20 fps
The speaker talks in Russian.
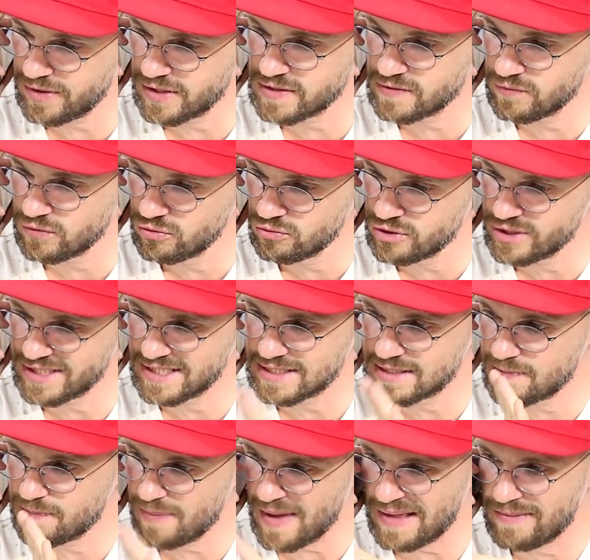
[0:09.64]
перезвоню через
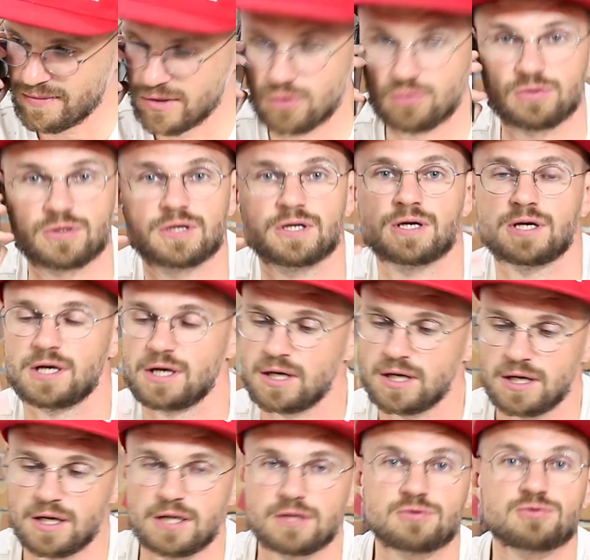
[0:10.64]
5 минут.
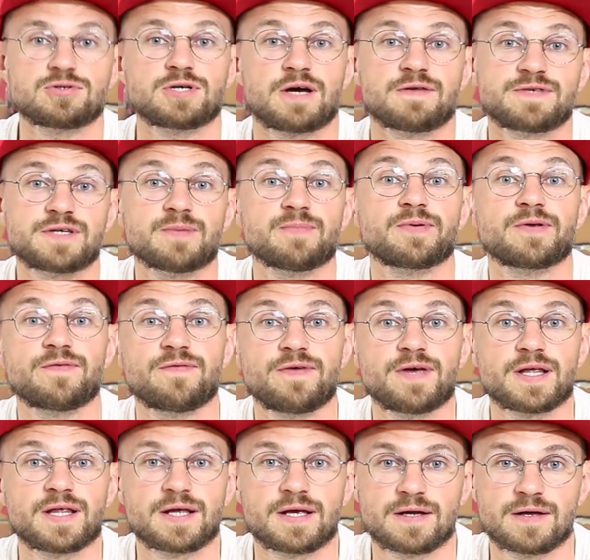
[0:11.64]
Друзья, всем
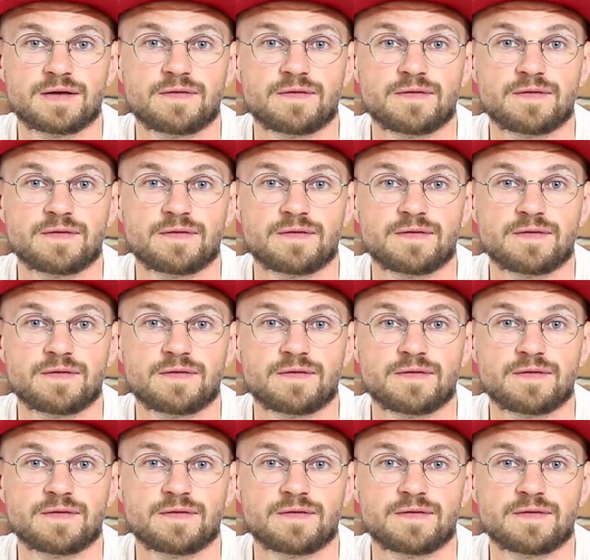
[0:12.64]
привет.